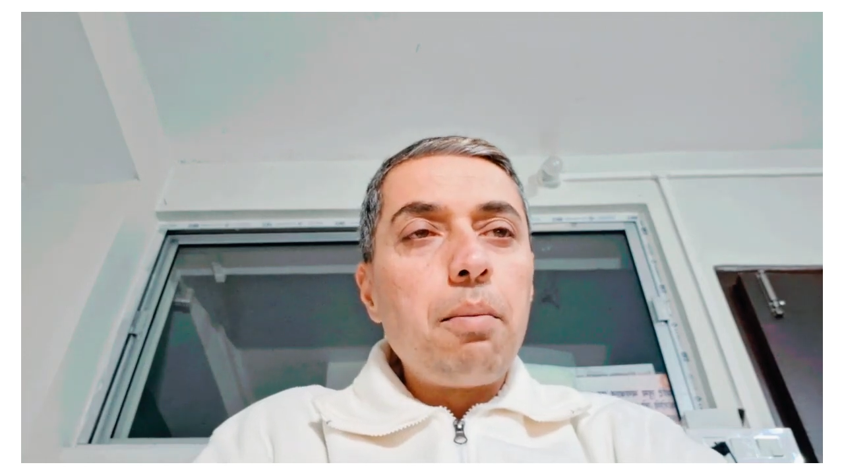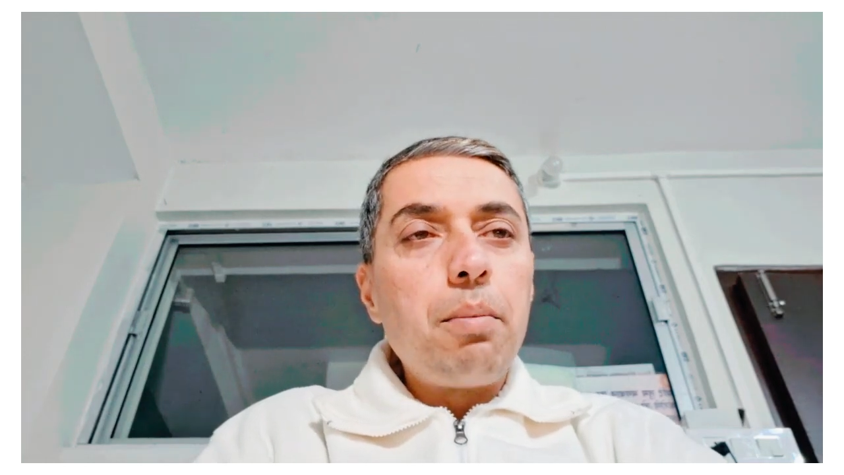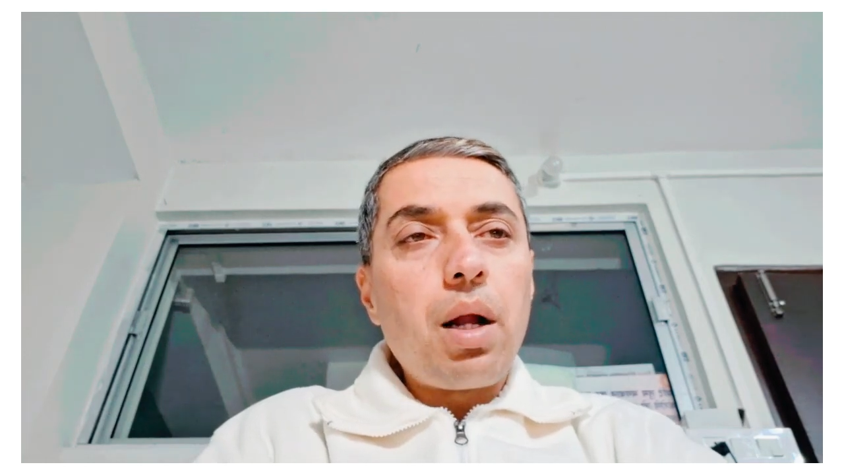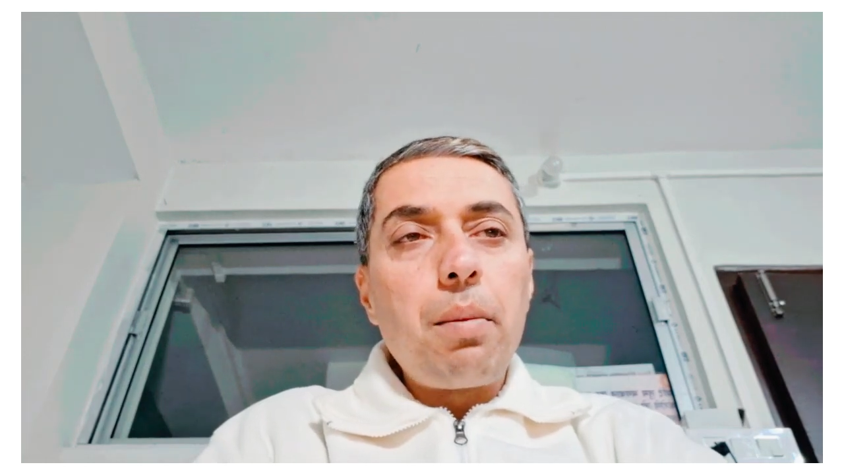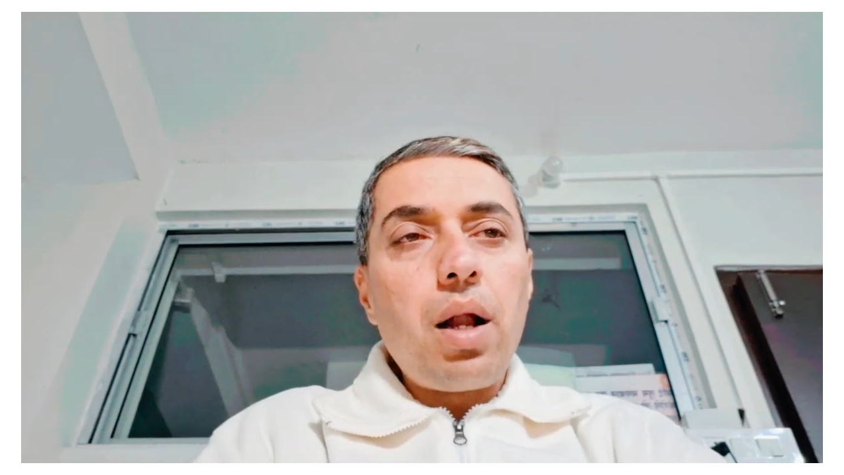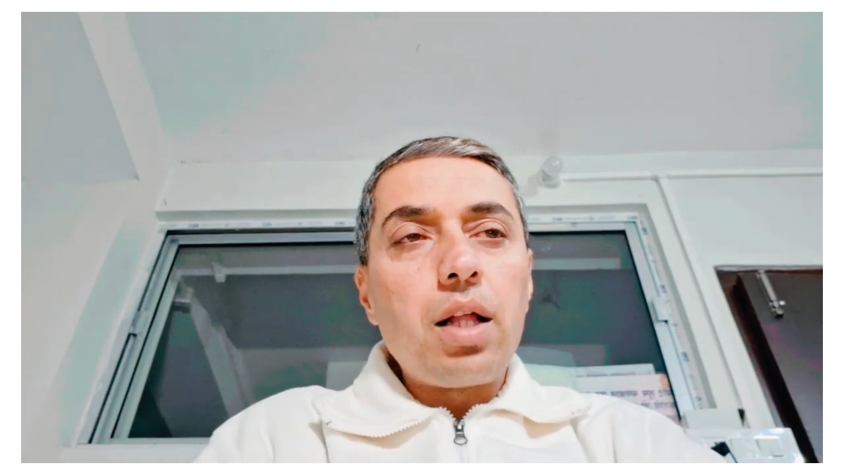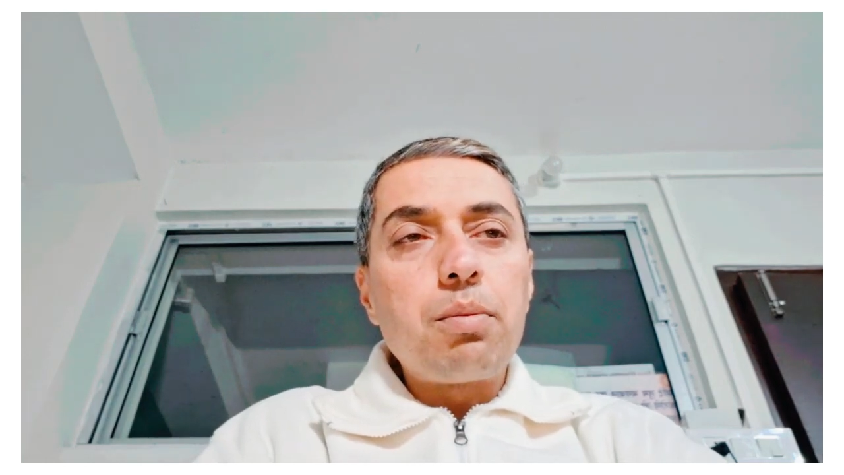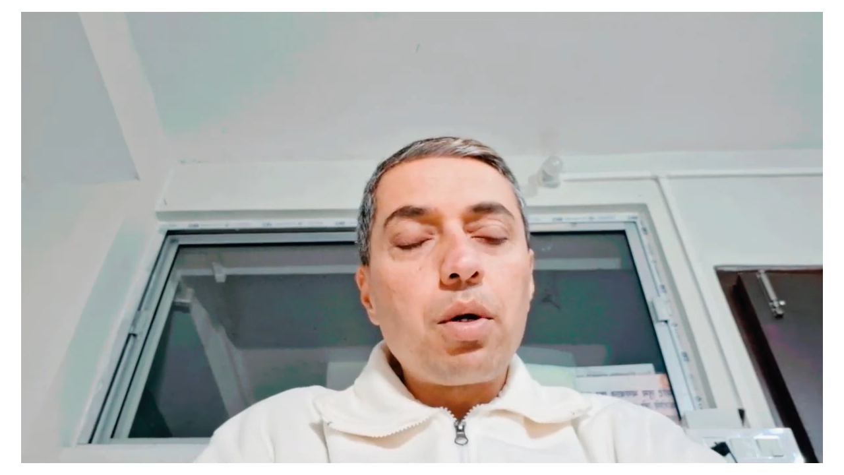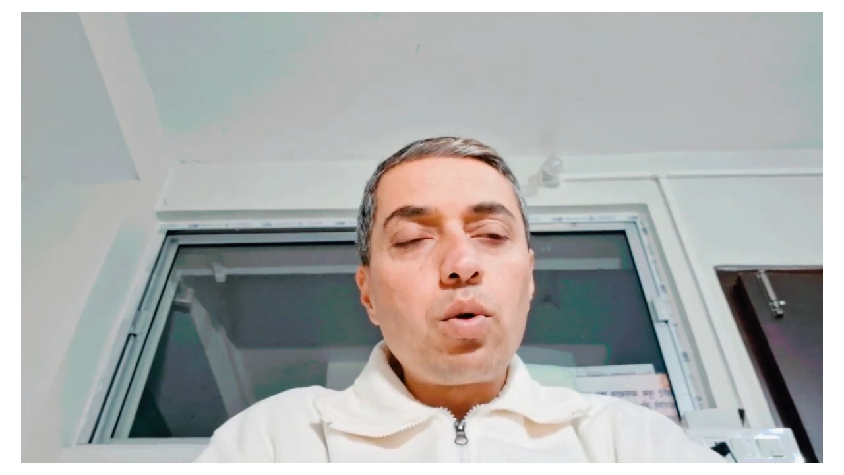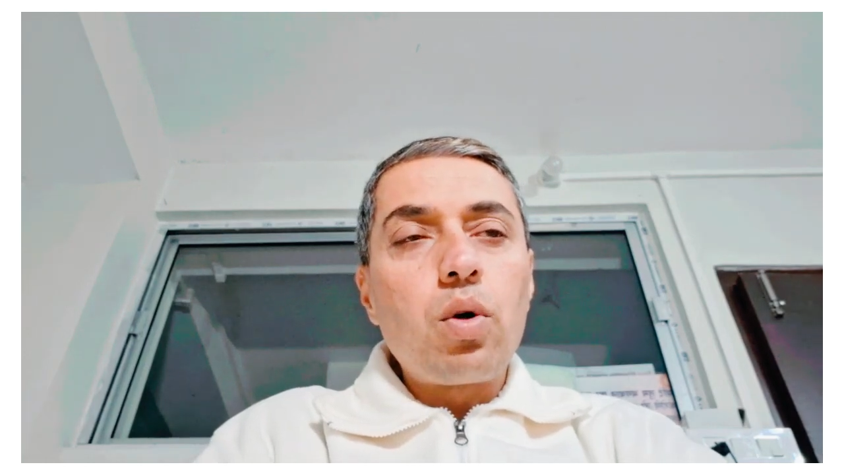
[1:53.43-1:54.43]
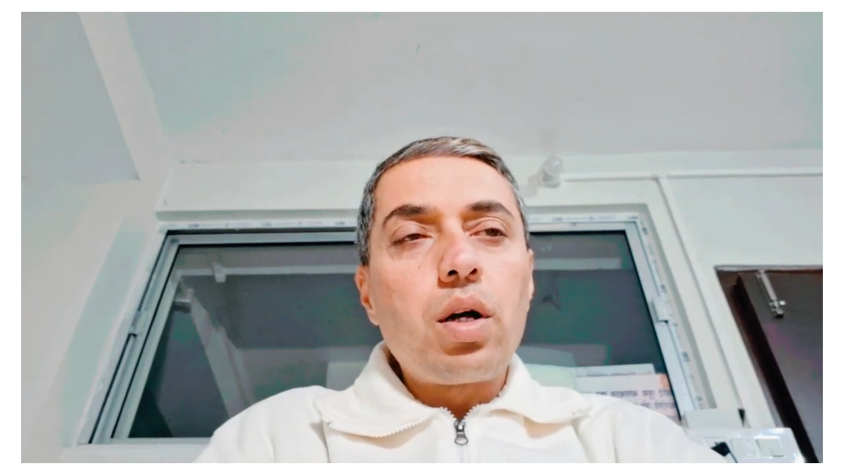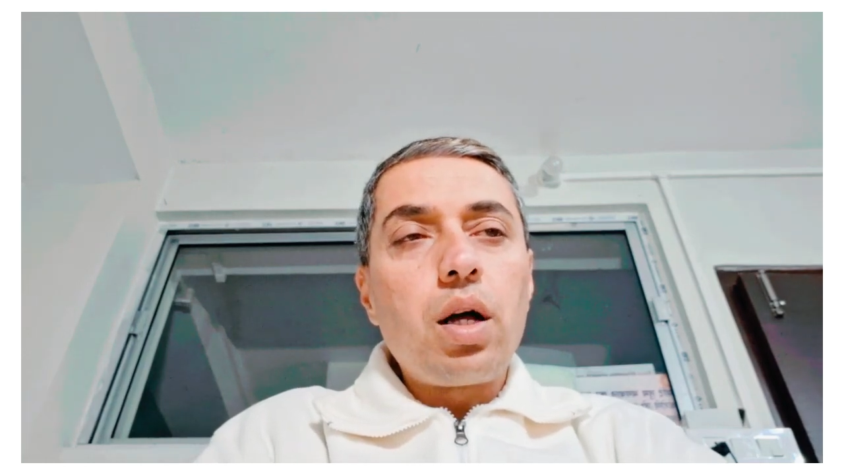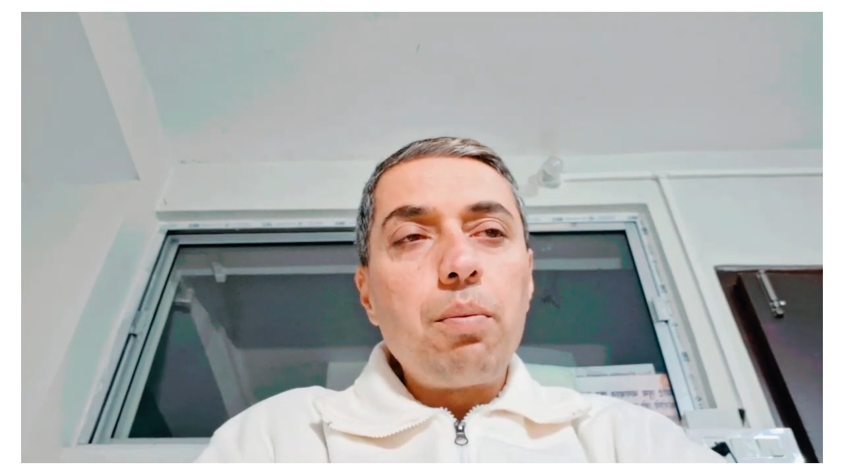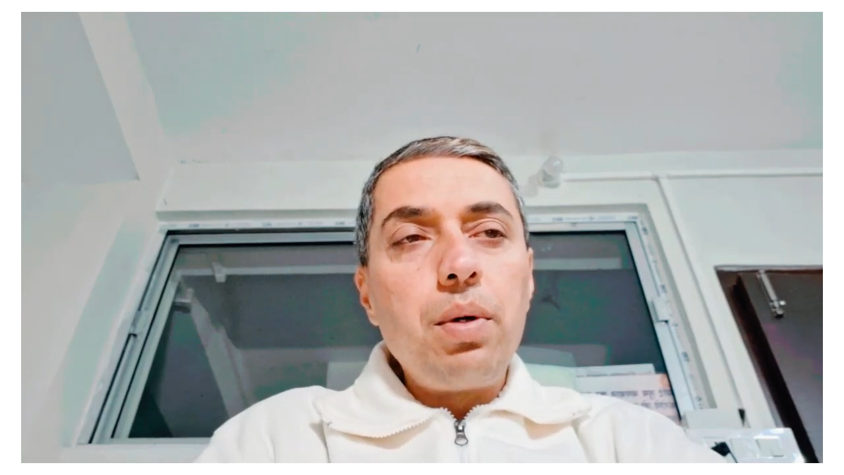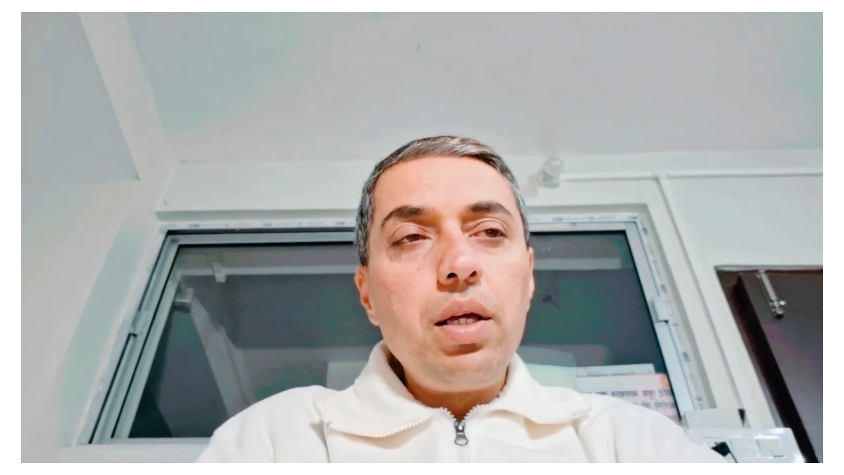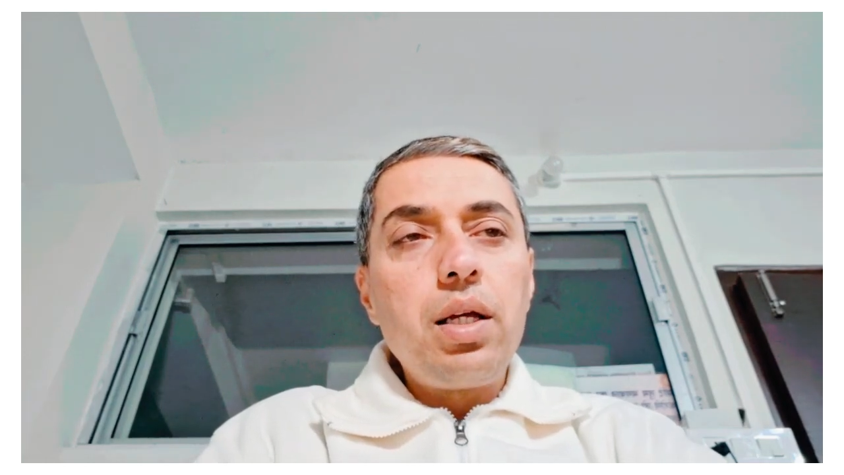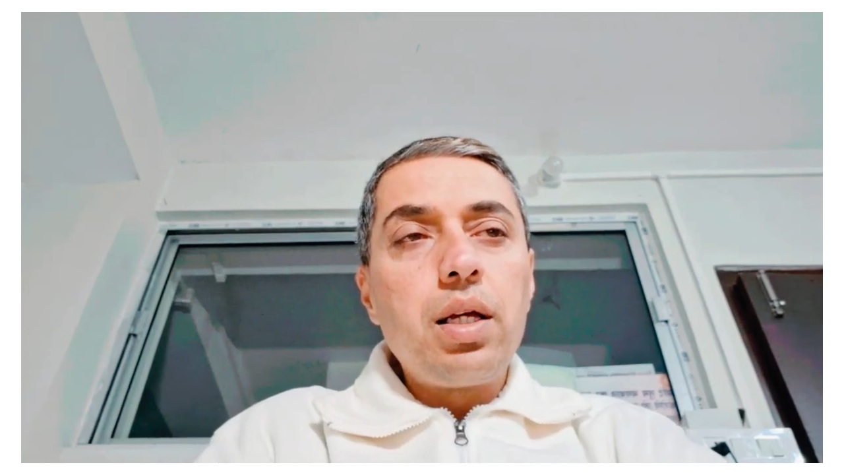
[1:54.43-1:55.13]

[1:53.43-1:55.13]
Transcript: ब्राह्मण आत्मा को कभी